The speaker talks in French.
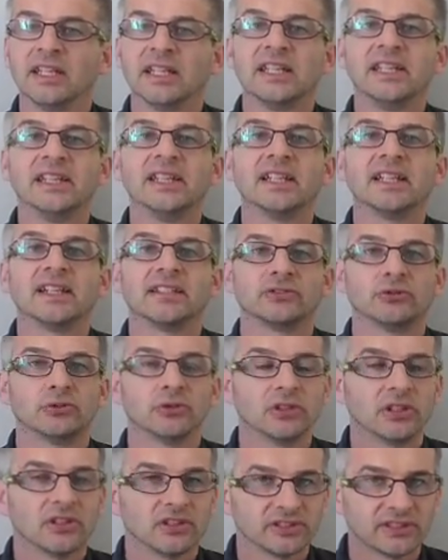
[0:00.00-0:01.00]
il y a
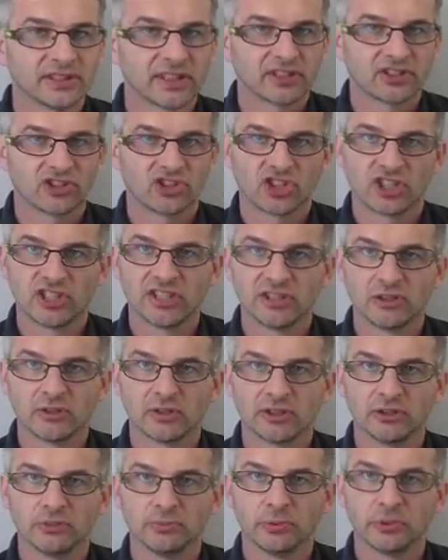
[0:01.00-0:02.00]
deux grands axes chez
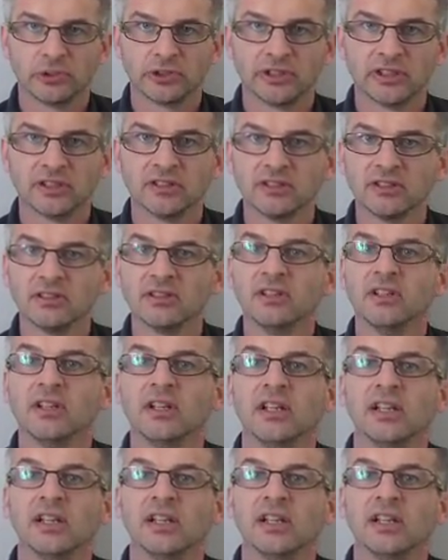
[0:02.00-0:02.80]
Nicolas Dupont-Aignan,